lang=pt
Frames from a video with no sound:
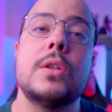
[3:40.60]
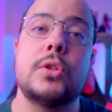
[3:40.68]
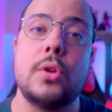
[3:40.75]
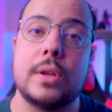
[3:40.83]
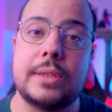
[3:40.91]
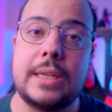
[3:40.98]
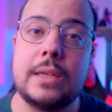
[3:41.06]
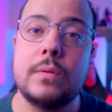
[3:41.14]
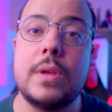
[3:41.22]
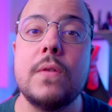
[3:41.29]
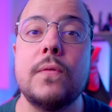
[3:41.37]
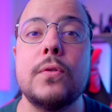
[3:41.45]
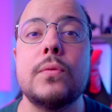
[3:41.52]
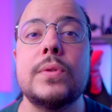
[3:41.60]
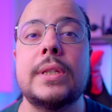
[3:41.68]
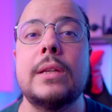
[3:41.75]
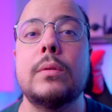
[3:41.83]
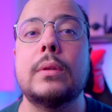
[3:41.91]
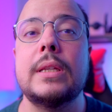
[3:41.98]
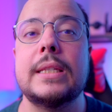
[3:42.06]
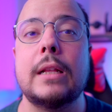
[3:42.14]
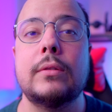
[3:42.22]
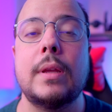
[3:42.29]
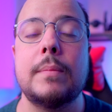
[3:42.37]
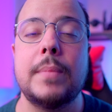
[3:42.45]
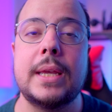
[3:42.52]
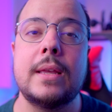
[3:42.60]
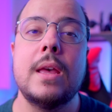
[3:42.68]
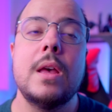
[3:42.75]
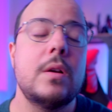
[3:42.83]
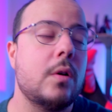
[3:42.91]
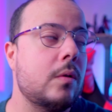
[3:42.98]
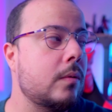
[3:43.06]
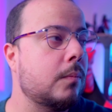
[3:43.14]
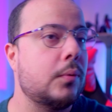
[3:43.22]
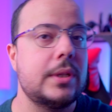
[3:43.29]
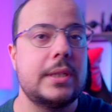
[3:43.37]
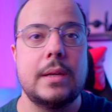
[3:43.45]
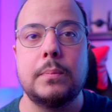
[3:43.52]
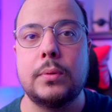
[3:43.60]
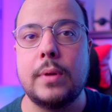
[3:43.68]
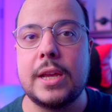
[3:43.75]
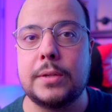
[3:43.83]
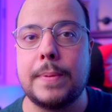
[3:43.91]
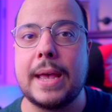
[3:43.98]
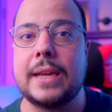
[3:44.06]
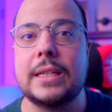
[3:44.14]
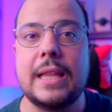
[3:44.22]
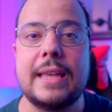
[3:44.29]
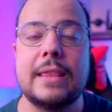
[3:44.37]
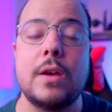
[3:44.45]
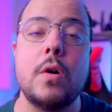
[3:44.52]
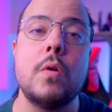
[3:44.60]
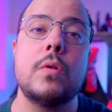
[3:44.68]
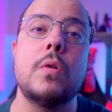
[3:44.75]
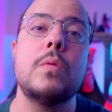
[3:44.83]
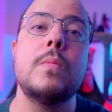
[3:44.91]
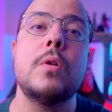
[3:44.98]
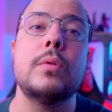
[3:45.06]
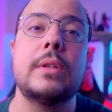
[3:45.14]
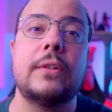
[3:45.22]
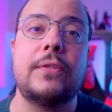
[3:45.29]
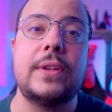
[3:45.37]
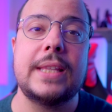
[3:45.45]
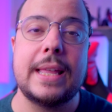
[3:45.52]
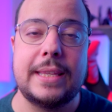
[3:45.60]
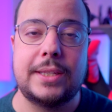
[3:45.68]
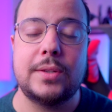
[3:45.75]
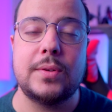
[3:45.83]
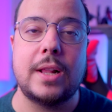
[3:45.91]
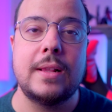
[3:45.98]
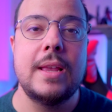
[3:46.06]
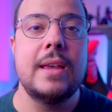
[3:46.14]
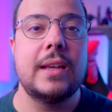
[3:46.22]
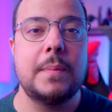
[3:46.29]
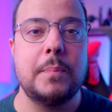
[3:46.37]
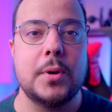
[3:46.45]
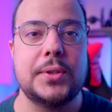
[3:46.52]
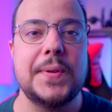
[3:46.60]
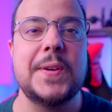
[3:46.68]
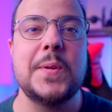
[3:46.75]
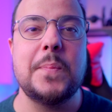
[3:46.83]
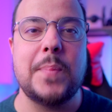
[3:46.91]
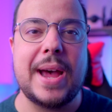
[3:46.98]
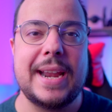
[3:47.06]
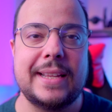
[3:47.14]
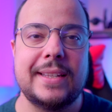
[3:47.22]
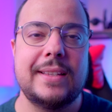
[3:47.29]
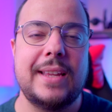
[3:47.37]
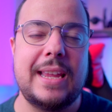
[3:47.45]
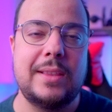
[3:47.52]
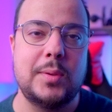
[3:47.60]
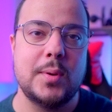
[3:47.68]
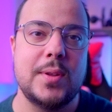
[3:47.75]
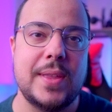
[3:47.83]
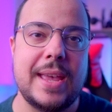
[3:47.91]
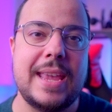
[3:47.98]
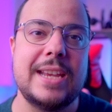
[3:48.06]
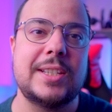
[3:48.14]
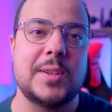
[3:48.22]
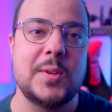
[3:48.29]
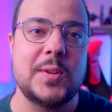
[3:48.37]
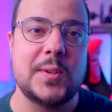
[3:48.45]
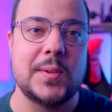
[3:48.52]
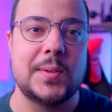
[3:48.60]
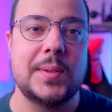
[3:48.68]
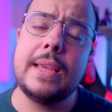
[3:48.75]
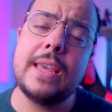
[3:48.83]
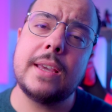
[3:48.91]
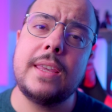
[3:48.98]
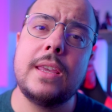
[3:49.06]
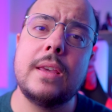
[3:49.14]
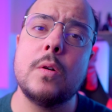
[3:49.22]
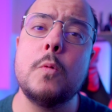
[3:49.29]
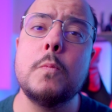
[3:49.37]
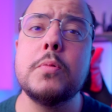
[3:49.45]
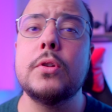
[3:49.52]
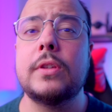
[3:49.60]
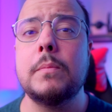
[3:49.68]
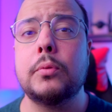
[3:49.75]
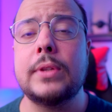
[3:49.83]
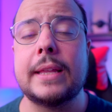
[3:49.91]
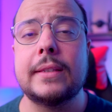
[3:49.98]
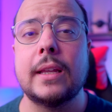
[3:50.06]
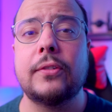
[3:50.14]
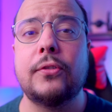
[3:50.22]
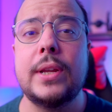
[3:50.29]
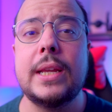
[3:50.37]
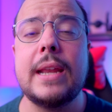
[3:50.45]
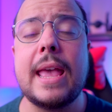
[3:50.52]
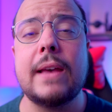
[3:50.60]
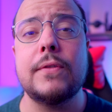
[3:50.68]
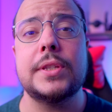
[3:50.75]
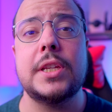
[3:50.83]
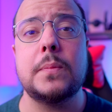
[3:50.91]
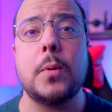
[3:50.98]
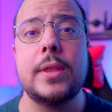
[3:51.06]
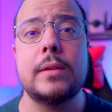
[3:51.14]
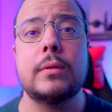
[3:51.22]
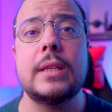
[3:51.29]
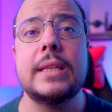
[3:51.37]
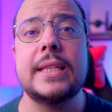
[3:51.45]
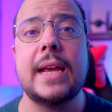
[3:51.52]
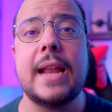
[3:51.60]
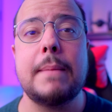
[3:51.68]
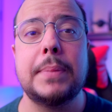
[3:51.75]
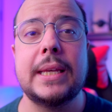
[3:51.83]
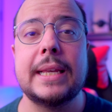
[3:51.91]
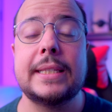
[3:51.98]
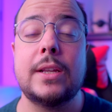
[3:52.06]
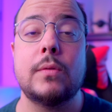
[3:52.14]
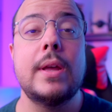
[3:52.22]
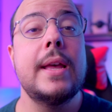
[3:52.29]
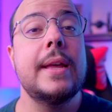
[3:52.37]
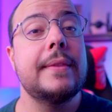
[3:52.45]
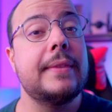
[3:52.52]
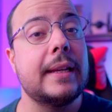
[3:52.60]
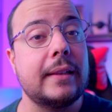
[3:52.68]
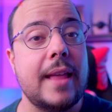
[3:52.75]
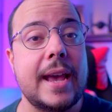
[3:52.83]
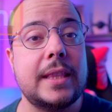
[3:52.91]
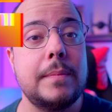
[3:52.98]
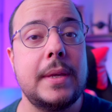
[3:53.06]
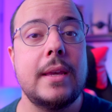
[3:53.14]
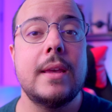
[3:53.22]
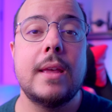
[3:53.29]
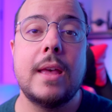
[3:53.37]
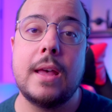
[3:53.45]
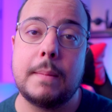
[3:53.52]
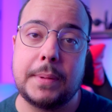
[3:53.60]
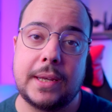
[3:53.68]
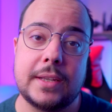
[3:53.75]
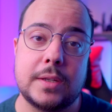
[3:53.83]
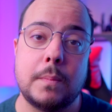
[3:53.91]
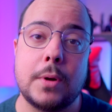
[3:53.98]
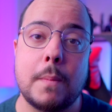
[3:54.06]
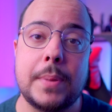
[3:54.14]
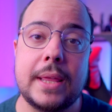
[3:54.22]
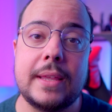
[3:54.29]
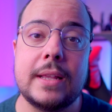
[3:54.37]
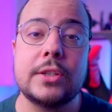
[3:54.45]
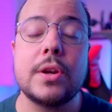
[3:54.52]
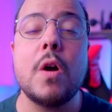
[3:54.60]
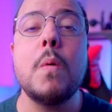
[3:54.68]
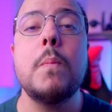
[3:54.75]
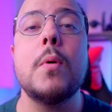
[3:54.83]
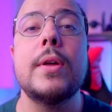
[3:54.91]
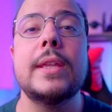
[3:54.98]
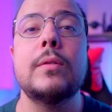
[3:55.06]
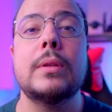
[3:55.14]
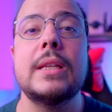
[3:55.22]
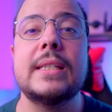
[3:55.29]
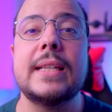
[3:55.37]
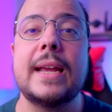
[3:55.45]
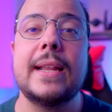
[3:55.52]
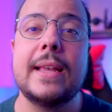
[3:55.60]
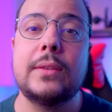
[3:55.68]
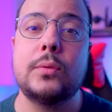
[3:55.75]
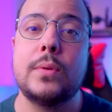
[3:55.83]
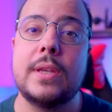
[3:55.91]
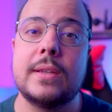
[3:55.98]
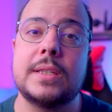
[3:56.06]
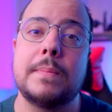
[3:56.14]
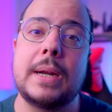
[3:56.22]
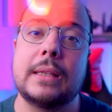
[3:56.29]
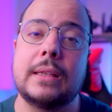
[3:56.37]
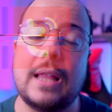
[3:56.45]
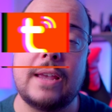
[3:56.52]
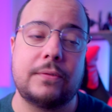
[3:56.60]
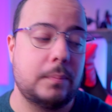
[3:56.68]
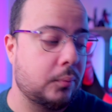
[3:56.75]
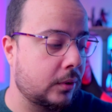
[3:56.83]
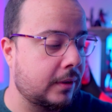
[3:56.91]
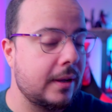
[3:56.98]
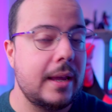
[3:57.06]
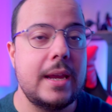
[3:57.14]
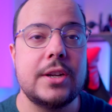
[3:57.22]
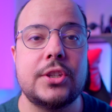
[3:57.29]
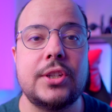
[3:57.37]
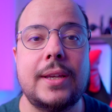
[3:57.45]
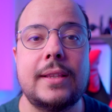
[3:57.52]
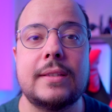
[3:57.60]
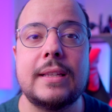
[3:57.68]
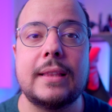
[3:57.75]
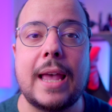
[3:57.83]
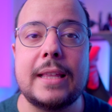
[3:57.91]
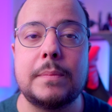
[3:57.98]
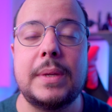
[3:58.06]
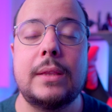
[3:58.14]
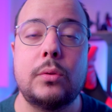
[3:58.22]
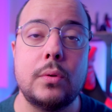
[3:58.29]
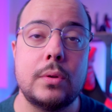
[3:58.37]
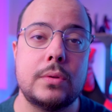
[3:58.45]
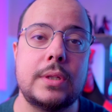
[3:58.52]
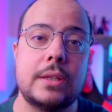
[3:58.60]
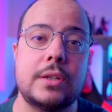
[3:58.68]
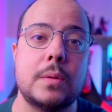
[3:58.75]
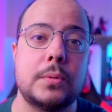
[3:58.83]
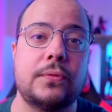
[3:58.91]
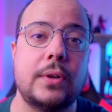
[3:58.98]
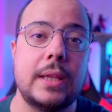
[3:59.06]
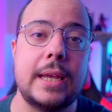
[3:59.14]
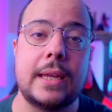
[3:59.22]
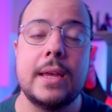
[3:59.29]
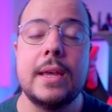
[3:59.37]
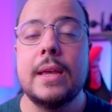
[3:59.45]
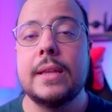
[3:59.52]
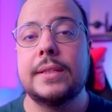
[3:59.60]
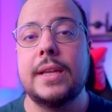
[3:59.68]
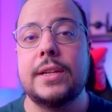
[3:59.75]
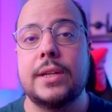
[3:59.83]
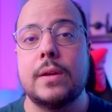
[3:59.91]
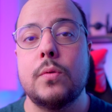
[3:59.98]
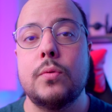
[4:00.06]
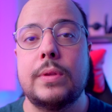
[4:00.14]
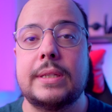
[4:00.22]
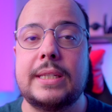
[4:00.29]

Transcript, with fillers: sozinho, eu vou conseguir utilizá-lo também com, por exemplo, as barras LED ou com uma outra fita adicional que posso agrupar em todo este conjunto. E aqui um ponto importante a referir é que vocês podem utilizar a aplicação da Lightme, a aplicação própria deles, ou podem utilizar a Tuya Smart Life, porque estes kits da Lightme, todos eles que eu vos falei, seja o de